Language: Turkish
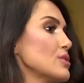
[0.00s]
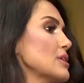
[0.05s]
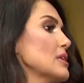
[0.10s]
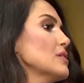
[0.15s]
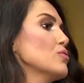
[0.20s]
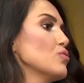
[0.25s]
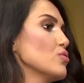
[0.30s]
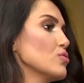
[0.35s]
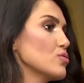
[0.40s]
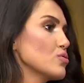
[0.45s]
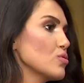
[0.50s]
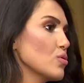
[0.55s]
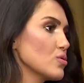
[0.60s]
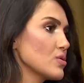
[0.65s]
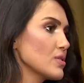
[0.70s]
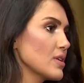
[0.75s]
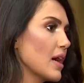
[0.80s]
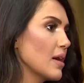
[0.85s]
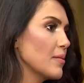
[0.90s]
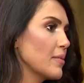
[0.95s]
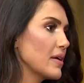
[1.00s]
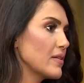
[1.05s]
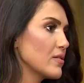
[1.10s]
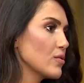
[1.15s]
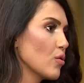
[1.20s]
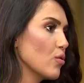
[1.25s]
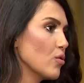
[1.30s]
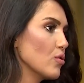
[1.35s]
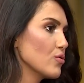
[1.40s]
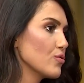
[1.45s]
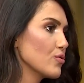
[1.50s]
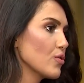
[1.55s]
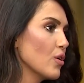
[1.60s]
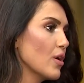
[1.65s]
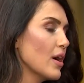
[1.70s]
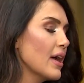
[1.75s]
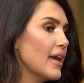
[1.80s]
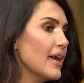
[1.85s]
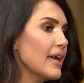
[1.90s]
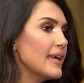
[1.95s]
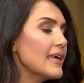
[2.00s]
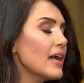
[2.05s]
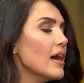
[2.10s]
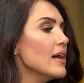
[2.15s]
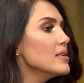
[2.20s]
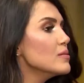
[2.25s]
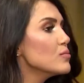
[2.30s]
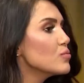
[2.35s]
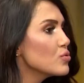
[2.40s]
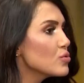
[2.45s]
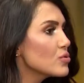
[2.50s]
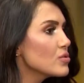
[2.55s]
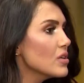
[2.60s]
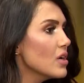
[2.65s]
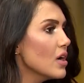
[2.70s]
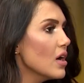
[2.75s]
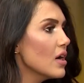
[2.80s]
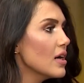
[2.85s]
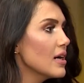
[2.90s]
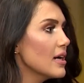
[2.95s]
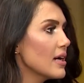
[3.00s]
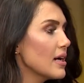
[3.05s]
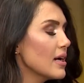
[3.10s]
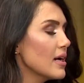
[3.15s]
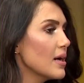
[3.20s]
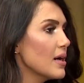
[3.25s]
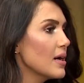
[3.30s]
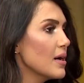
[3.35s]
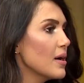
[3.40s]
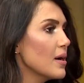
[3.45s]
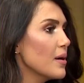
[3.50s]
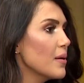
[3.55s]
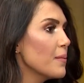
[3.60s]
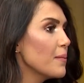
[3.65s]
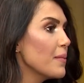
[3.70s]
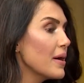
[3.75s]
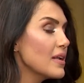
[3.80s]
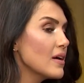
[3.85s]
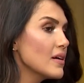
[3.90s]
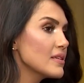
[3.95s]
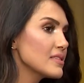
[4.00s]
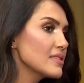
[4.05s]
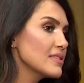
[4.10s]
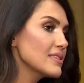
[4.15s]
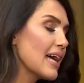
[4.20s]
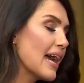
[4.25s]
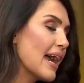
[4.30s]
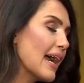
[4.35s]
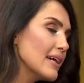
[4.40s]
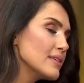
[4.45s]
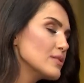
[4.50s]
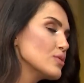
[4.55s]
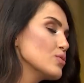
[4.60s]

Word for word: tek konu sosyal medya oldu. Evet. Yani burada e, ben aslında her